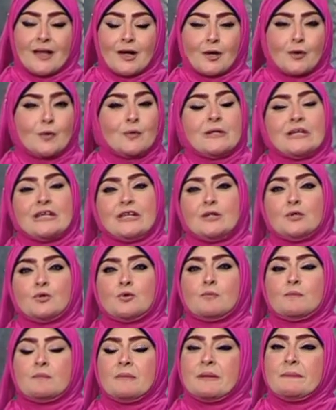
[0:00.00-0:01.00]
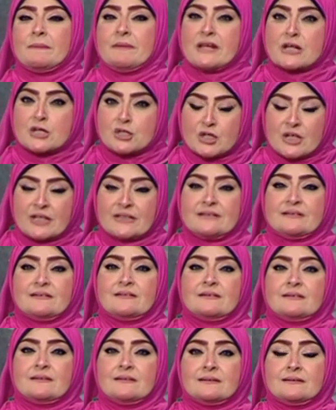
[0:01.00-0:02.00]
كل يوم
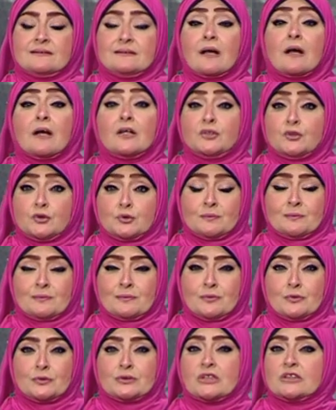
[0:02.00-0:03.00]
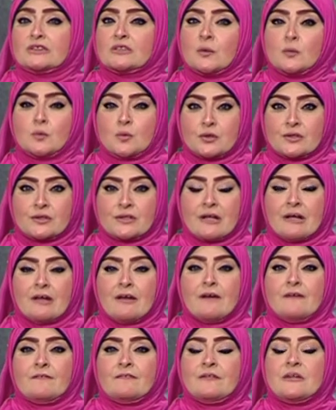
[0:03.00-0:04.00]
بنشهد تقدم وتطور
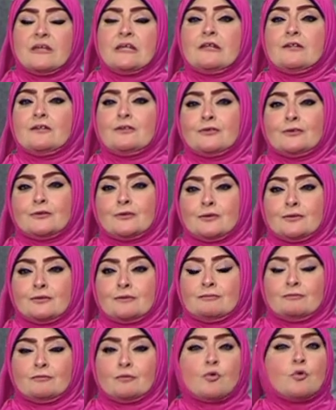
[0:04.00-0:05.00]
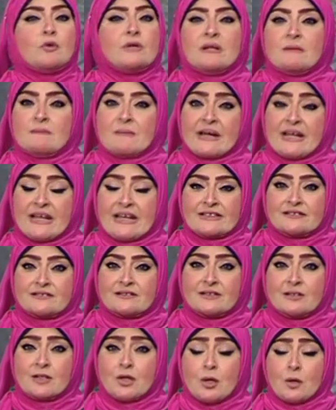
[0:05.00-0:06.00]
في آه، كل المجالات
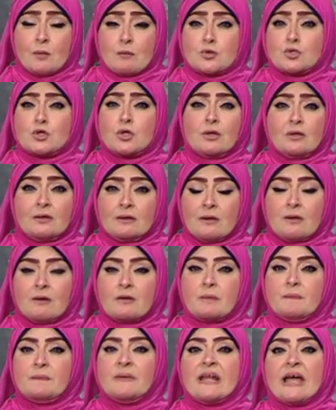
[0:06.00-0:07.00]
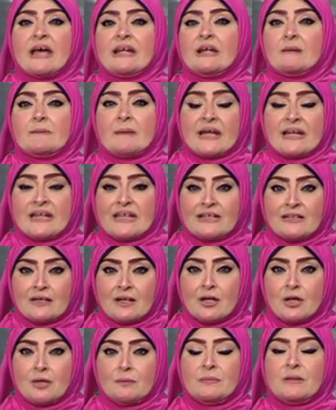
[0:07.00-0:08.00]
ما شاء الله ربنا انعم
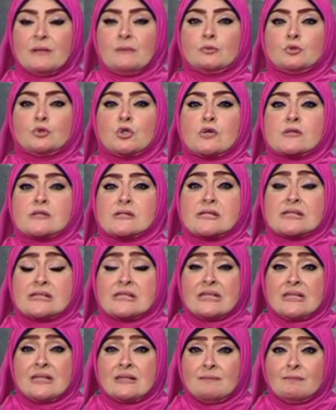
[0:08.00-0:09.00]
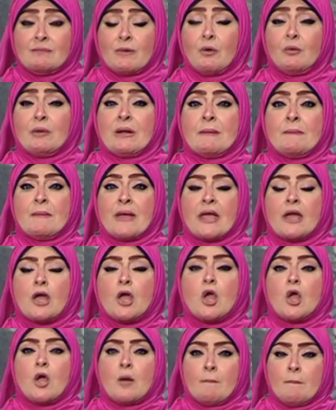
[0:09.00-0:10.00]
علينا بمتخصصين بعلماء
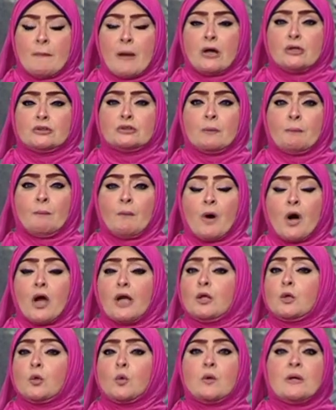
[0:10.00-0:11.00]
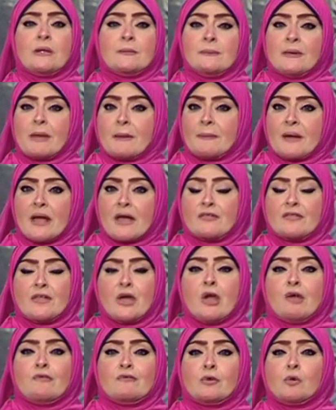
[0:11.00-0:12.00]
باطباء الكل بيبحث
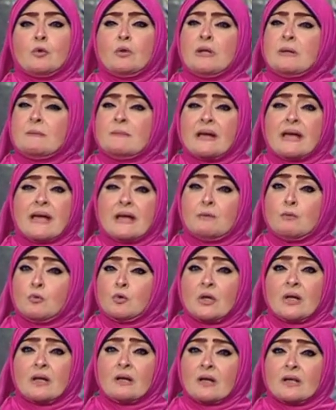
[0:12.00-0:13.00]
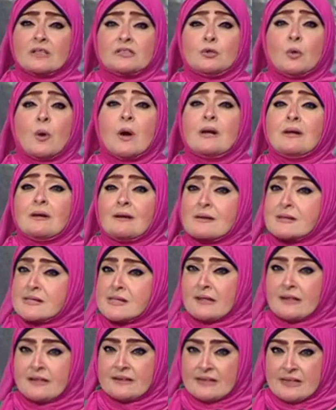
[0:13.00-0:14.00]
في كل مجال ممكن قد يؤرق
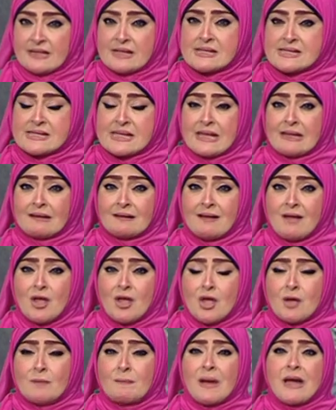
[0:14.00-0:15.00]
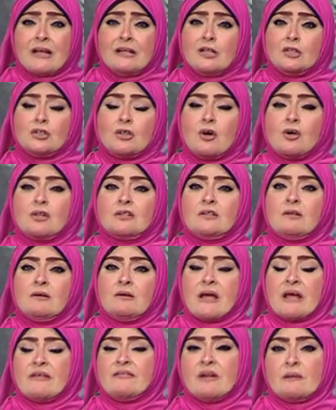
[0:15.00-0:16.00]
صحه الانسان معانا النهارده
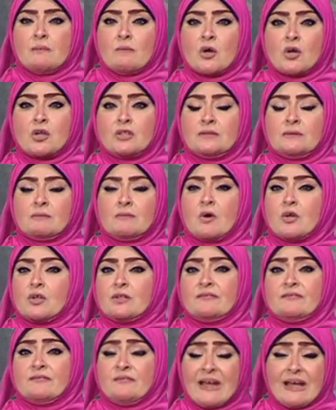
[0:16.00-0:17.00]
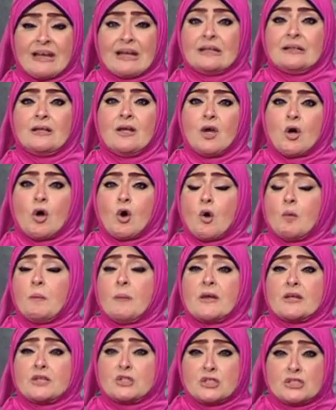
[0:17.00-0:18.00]
هذا المرض مرض فعلا هو
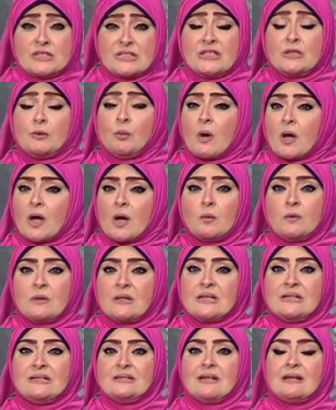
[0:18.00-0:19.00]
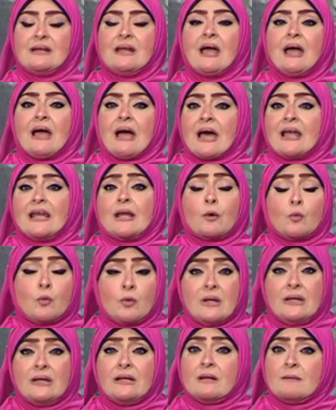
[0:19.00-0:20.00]
بيبقى شديد وقوي جدا على
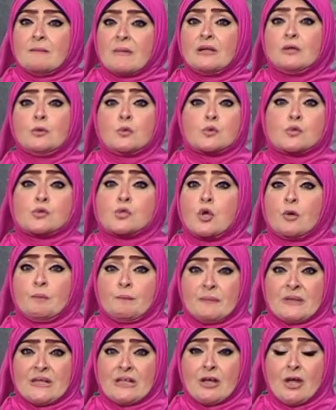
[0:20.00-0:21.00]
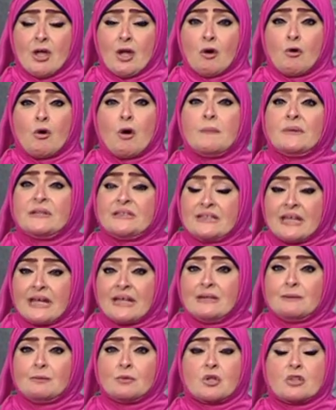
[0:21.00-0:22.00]
كل من يصاب به
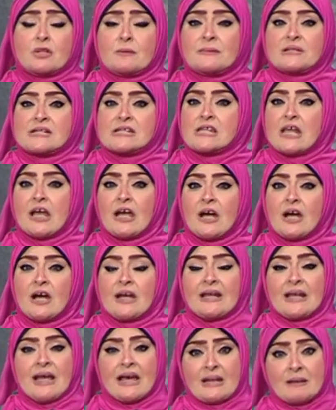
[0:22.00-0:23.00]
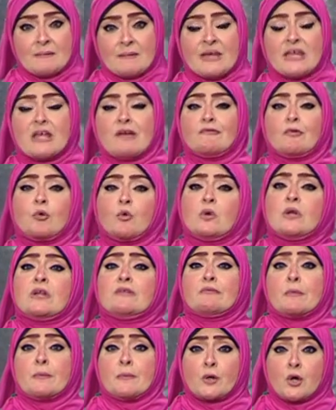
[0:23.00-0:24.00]
وبالتالي منظمه الصحه العالميه في كل
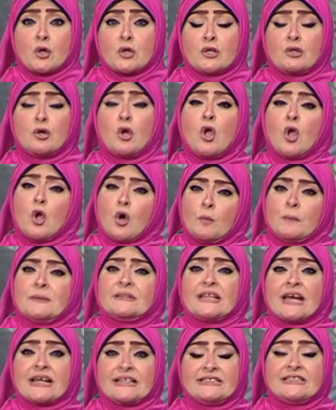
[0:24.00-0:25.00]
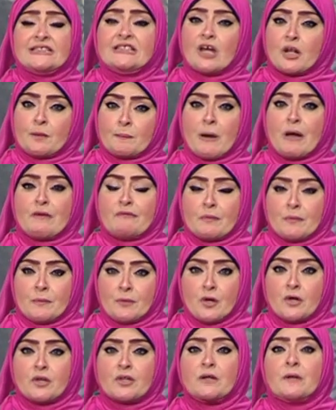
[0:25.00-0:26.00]
فبراير وبالتحديد 4
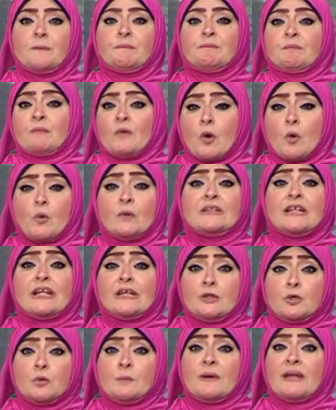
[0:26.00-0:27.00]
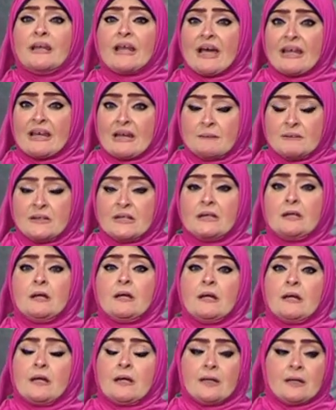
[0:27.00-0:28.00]
فبراير هو ده اليوم العالمي
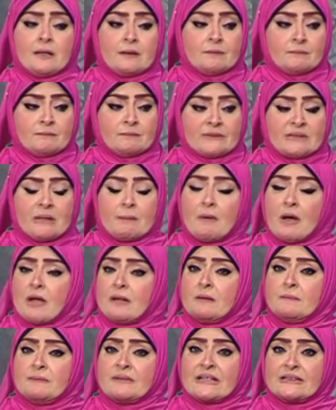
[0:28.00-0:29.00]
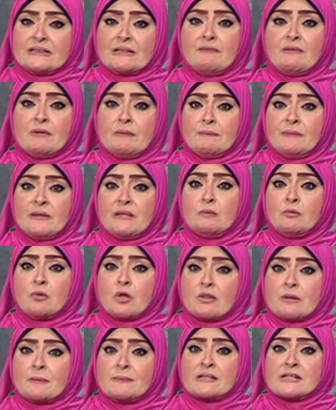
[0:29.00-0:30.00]
آه، طبعا بتحتفل بيه
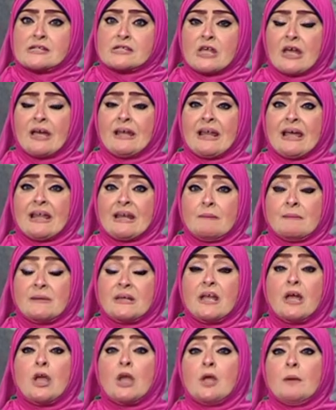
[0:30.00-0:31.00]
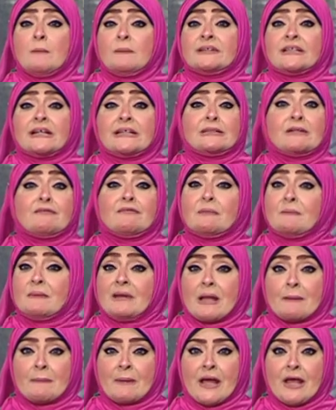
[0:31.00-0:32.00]
منظمه الصحه العالميه بتحتفل
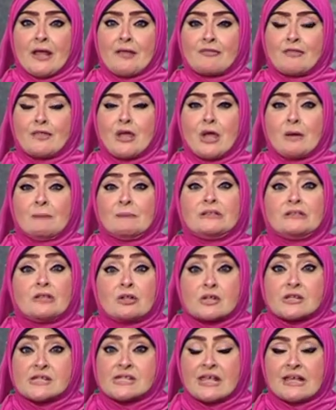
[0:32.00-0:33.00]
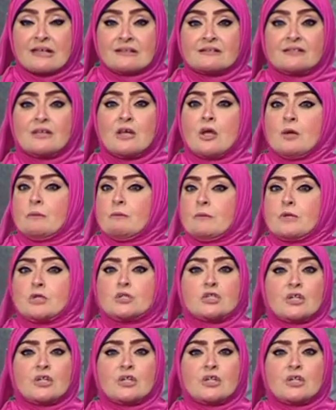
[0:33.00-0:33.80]
بالابحاث بالدراسات مش